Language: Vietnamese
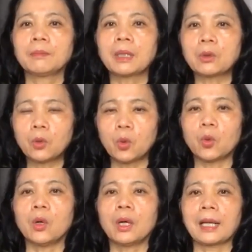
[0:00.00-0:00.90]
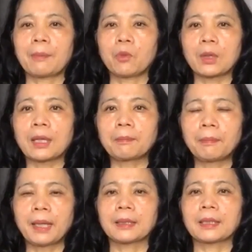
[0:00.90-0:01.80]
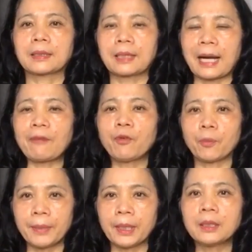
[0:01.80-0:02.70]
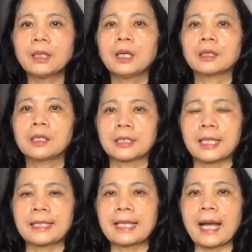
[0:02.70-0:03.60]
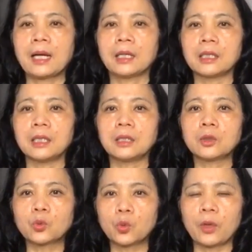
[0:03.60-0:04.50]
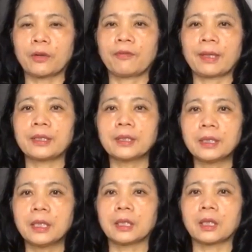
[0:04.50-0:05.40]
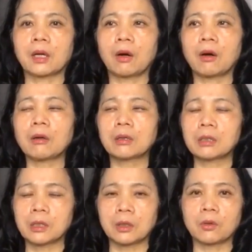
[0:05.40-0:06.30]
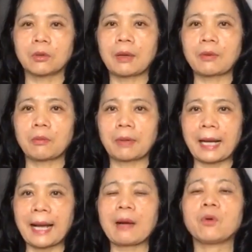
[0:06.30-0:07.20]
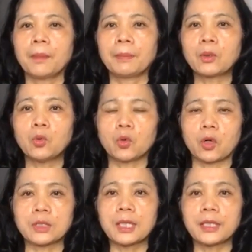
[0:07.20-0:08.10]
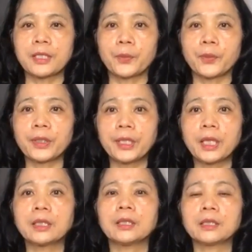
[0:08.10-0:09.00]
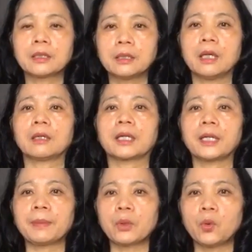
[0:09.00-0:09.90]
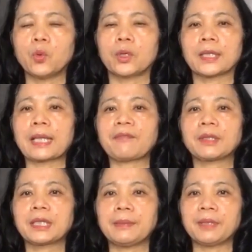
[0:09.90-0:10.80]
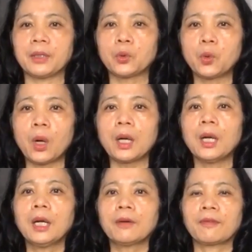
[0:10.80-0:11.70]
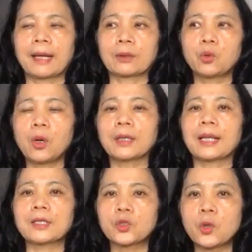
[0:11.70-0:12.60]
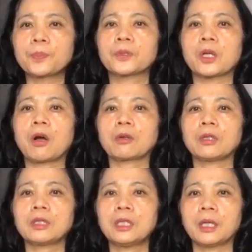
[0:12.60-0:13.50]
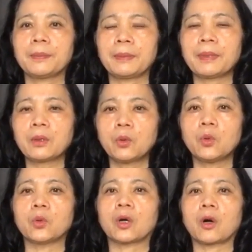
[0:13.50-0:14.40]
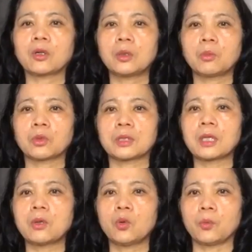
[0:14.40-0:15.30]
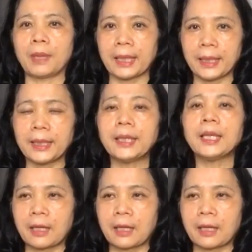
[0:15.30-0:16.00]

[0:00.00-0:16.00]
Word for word: Mất ngủ là một căn bệnh khá phổ biến, thường xảy ra ở người lớn tuổi và những người có cường độ lao động cao. Mất ngủ có rất là nhiều nguyên nhân, nhưng thường khi mất ngủ người ta vẫn tìm đến thuốc, và thuốc đã giúp cho những người bị mất ngủ có được một giấc ngủ bệnh lý.